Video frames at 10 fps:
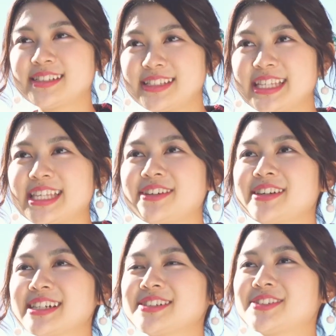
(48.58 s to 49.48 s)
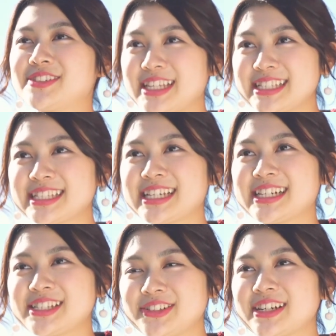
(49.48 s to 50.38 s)
日記を書くことで
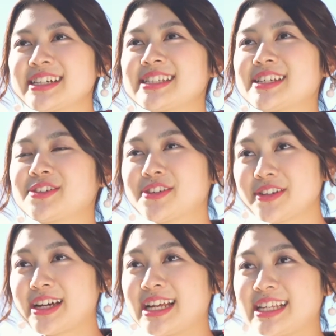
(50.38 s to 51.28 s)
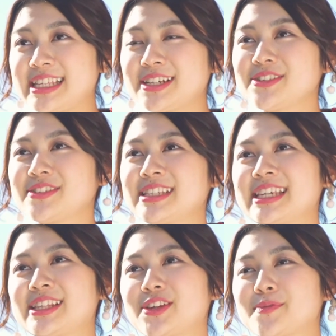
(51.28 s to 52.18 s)
す中学生の頃からいいこと日
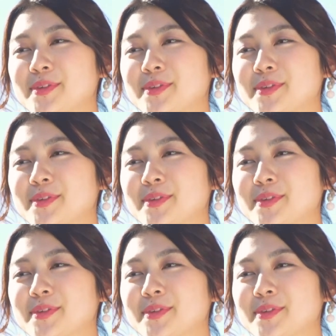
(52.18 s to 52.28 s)
記という